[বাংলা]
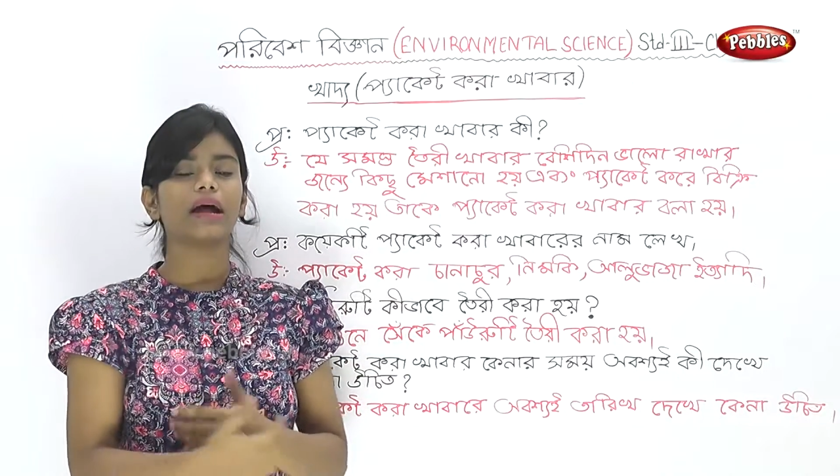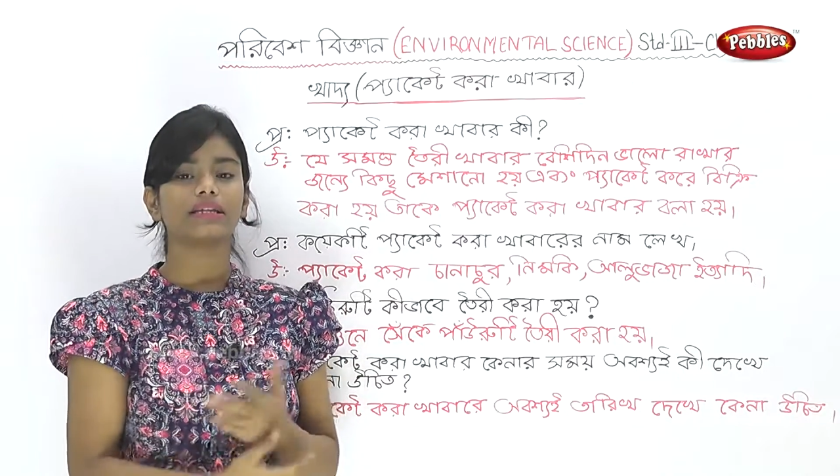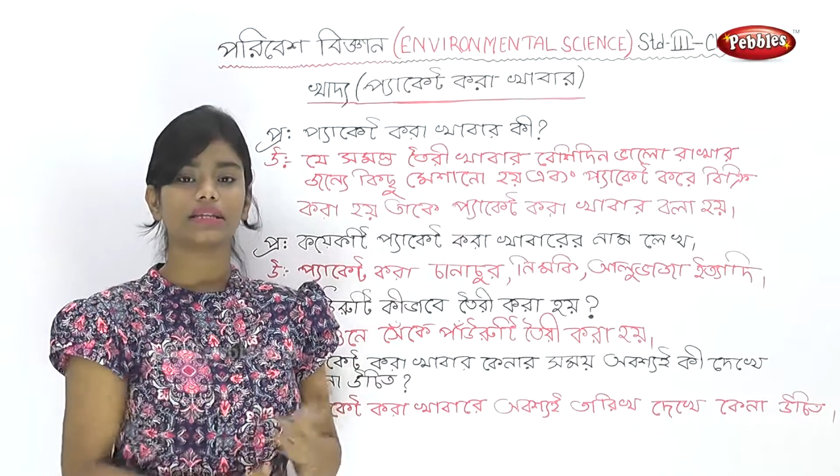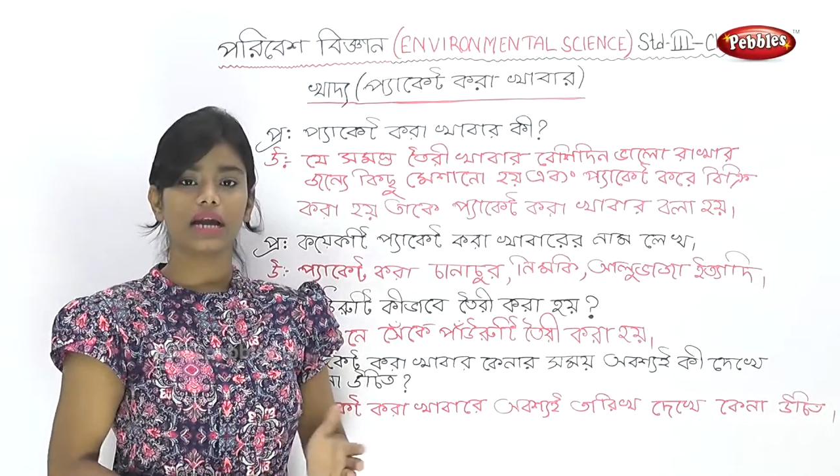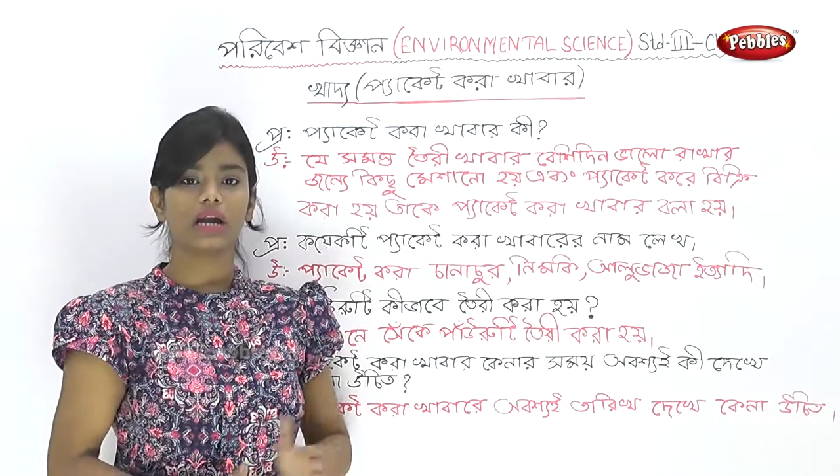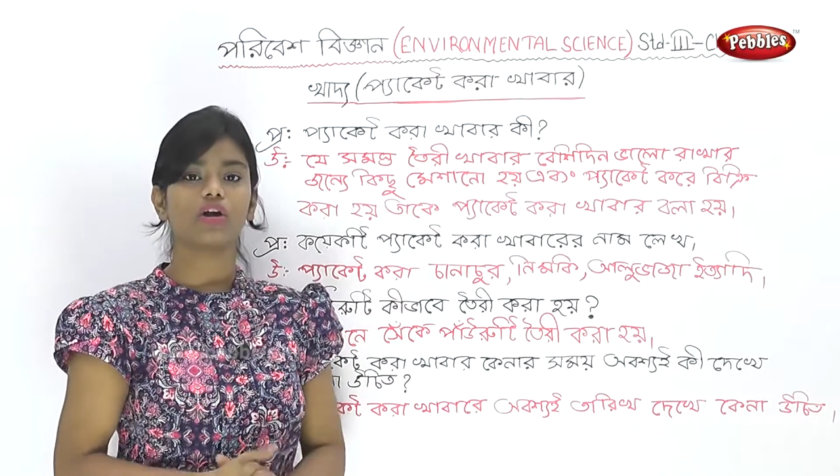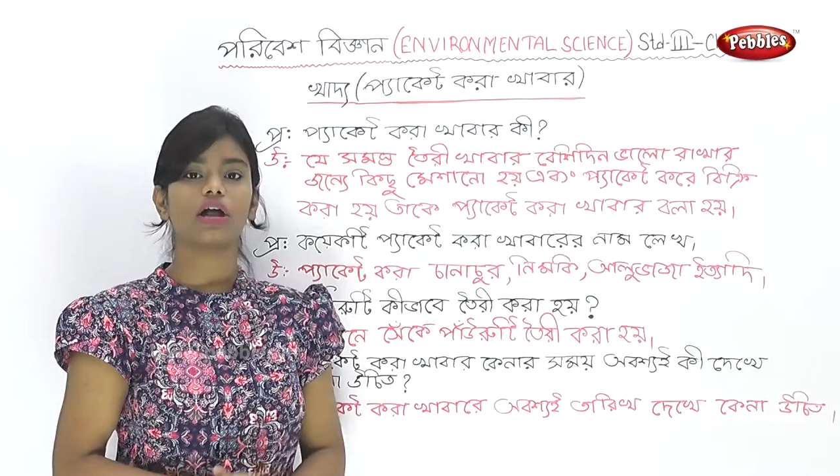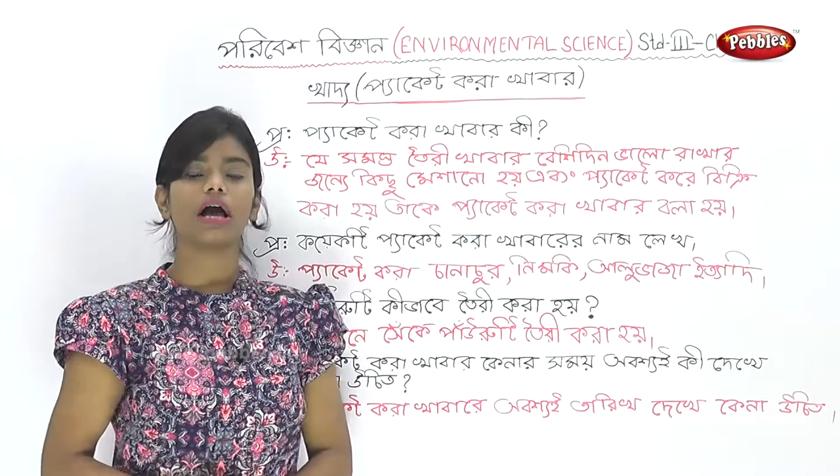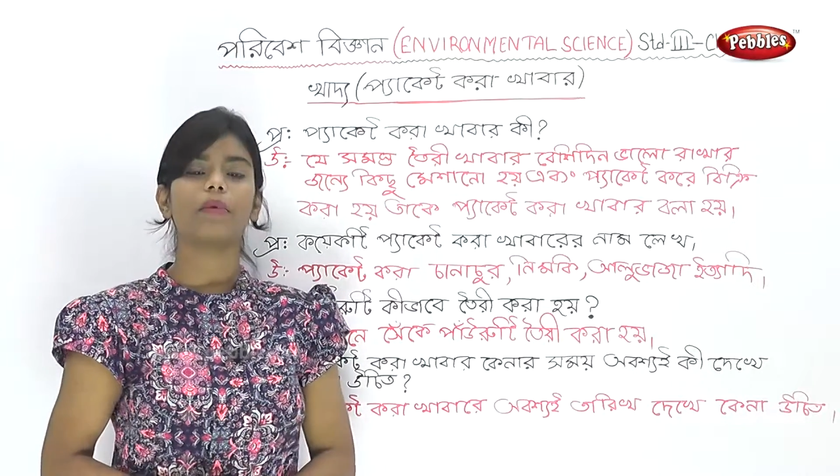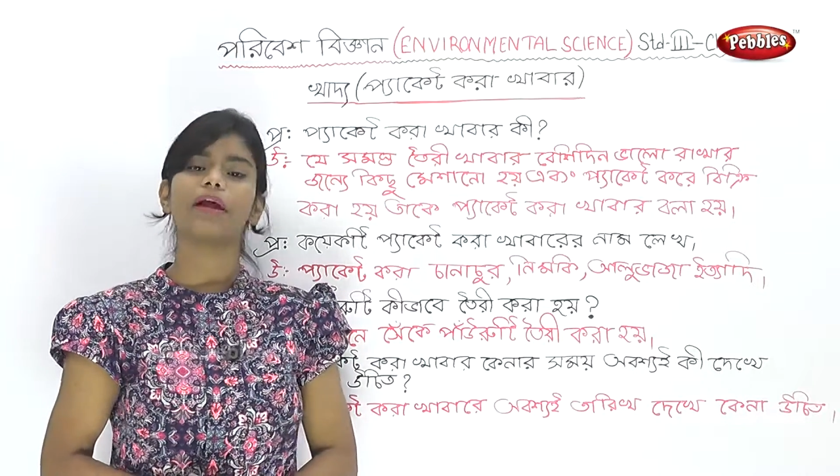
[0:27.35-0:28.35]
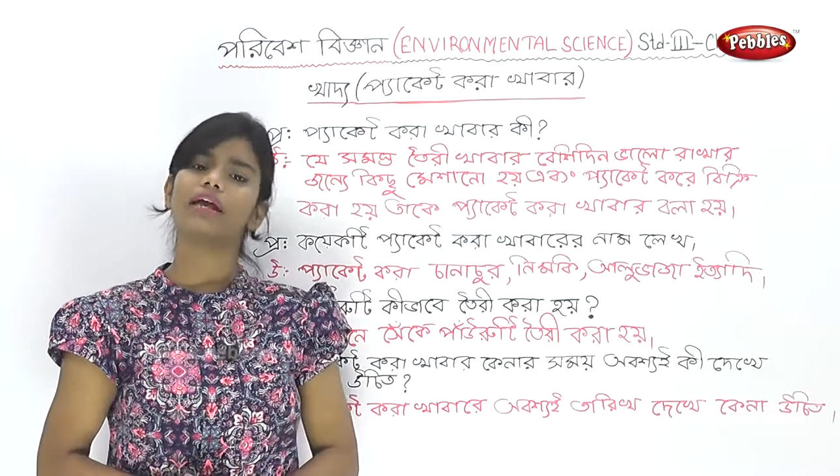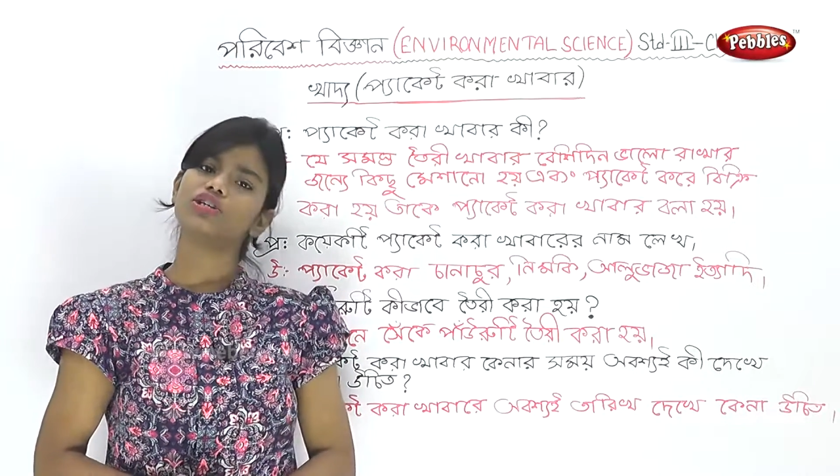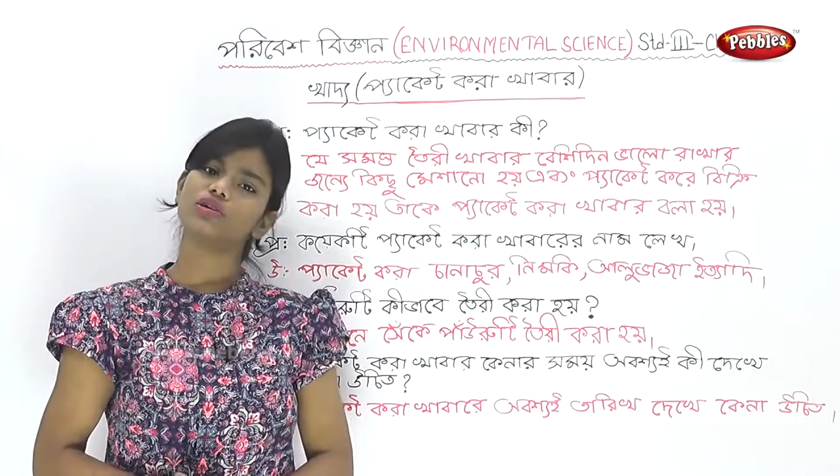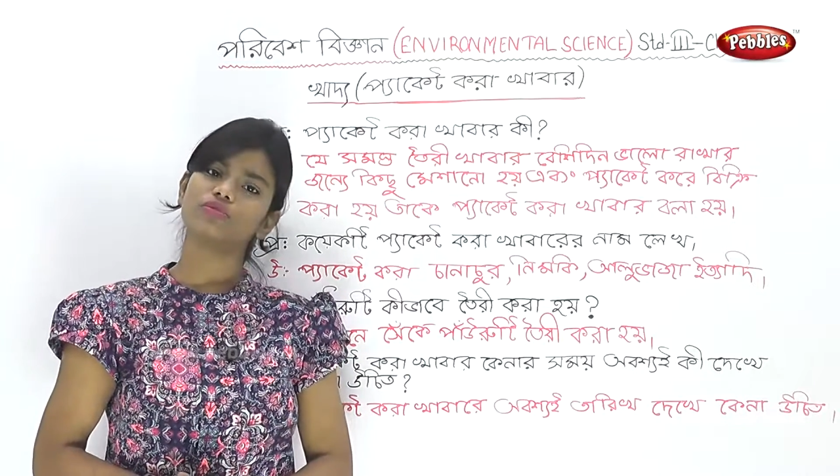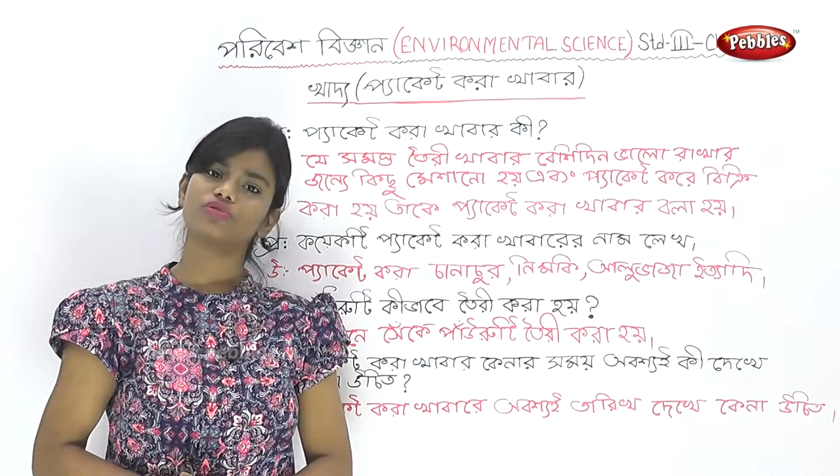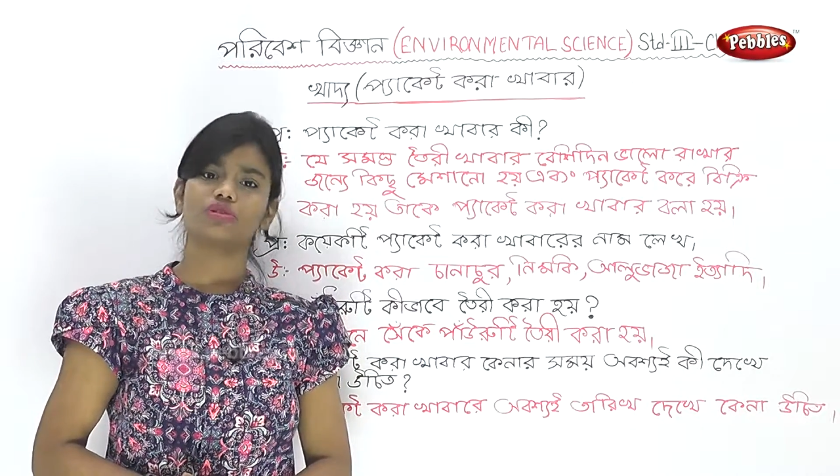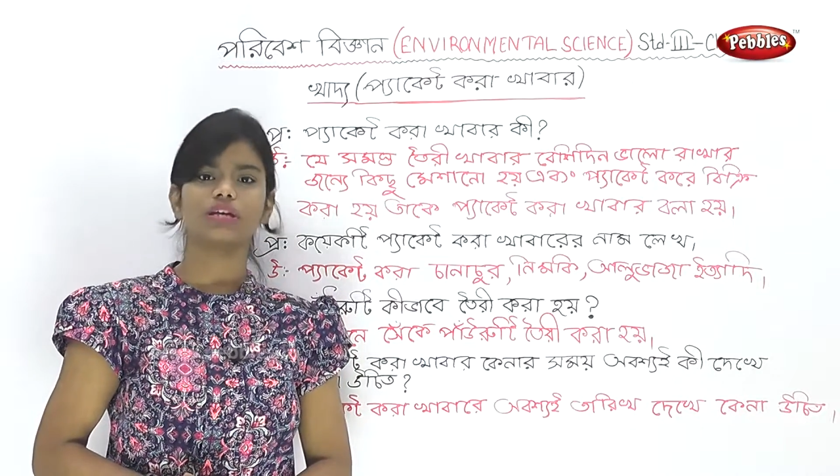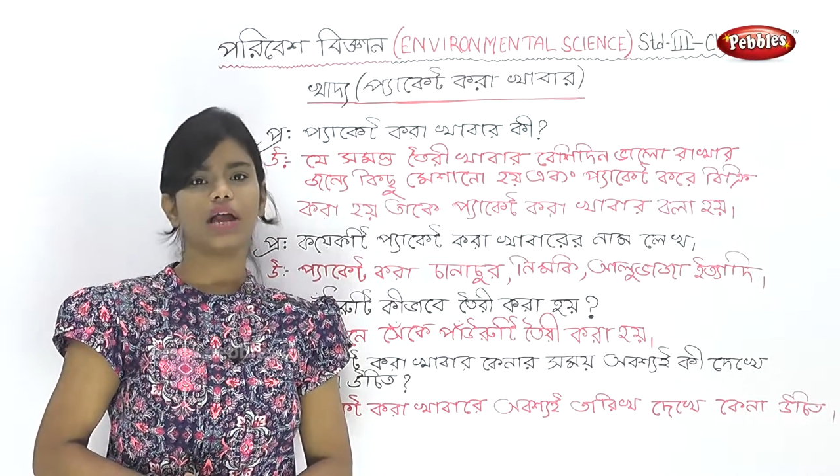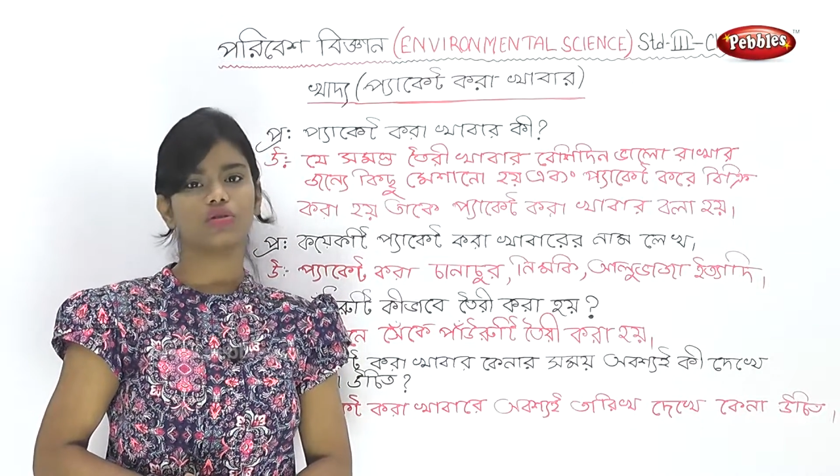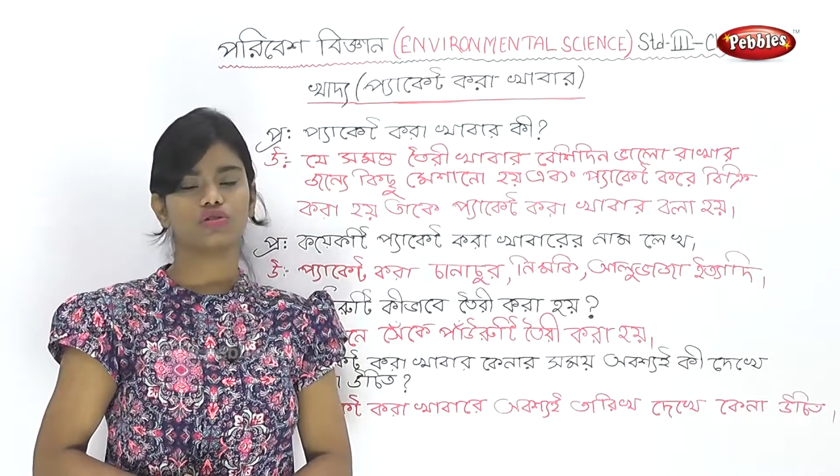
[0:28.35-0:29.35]
বাড়িতে রান্না করা খাবার এই সমস্ত
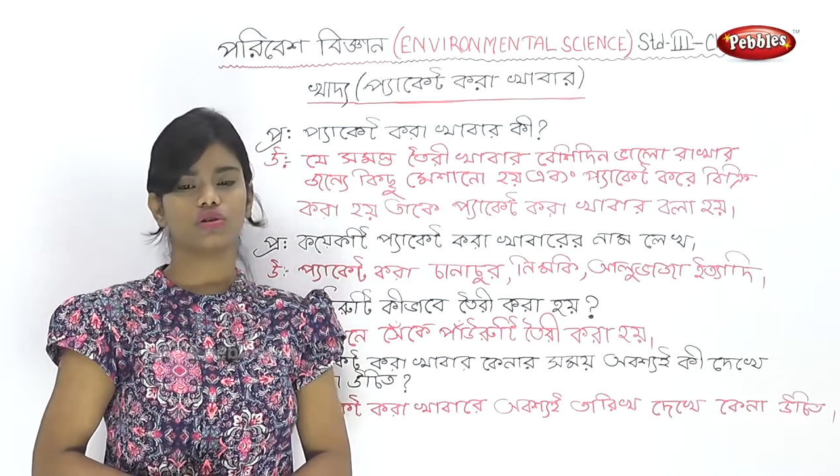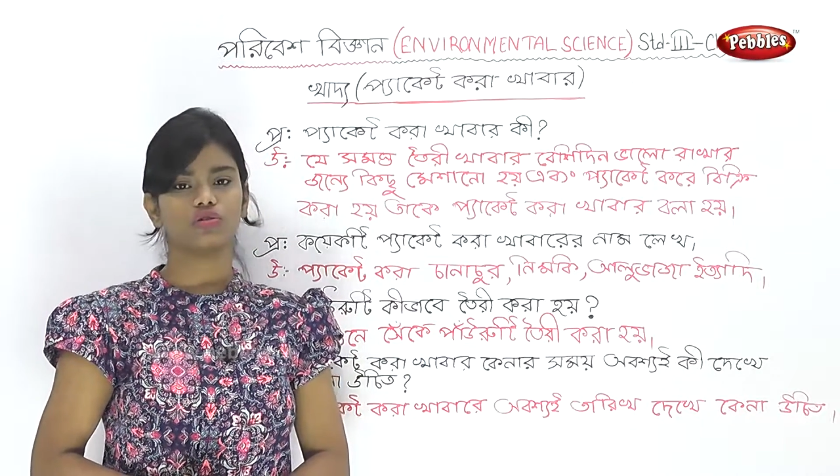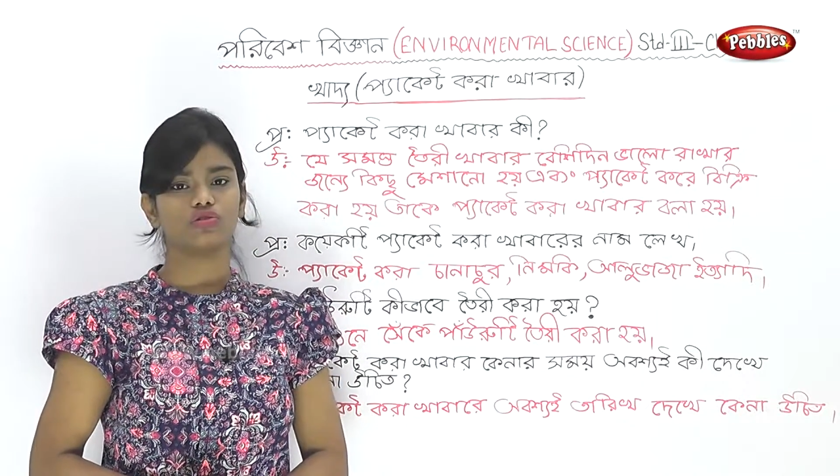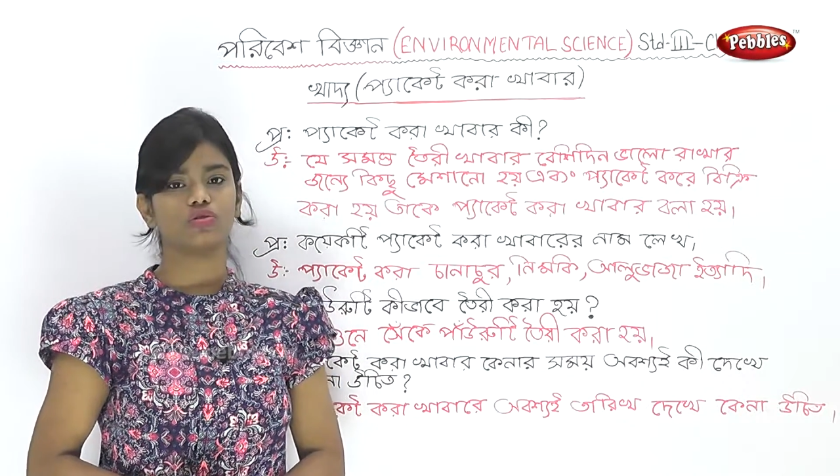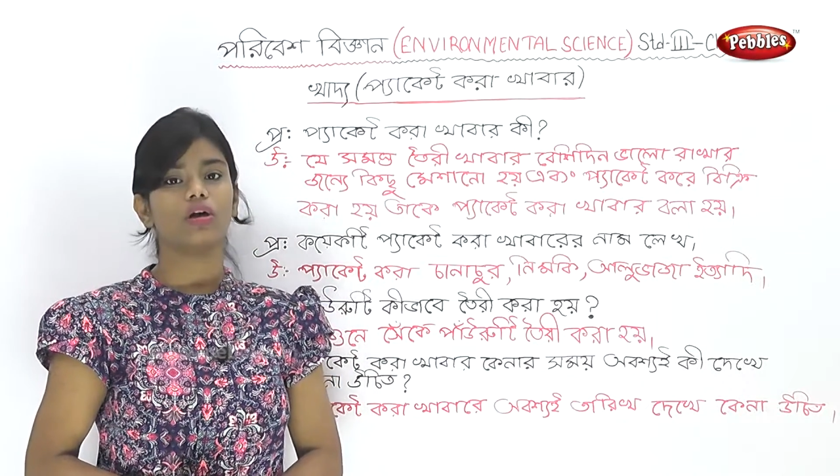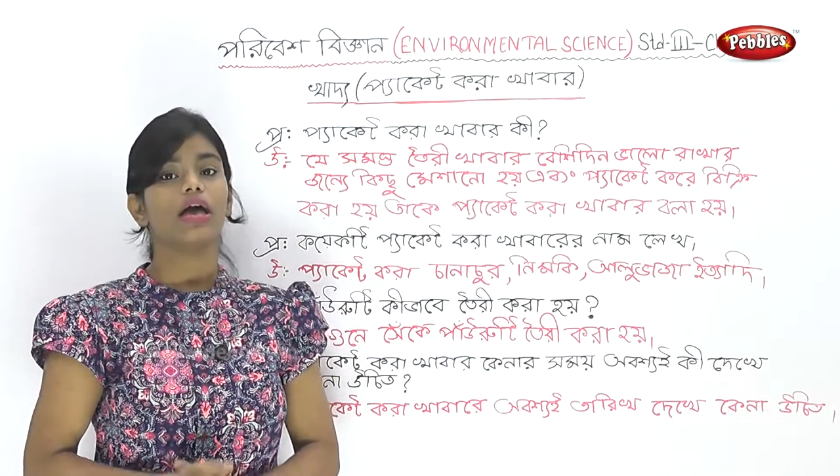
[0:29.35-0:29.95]
নিয়ে আলোচনা করেছো